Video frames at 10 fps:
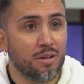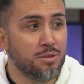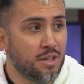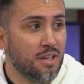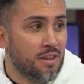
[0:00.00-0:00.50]
que
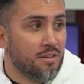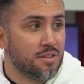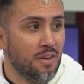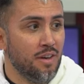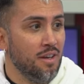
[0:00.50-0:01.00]
mucha gente no
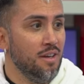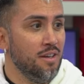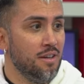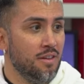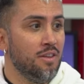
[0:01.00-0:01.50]
sabe
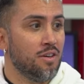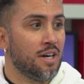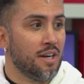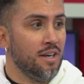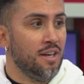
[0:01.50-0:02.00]
que tiene dos
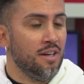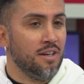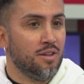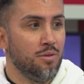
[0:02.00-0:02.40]
carreras y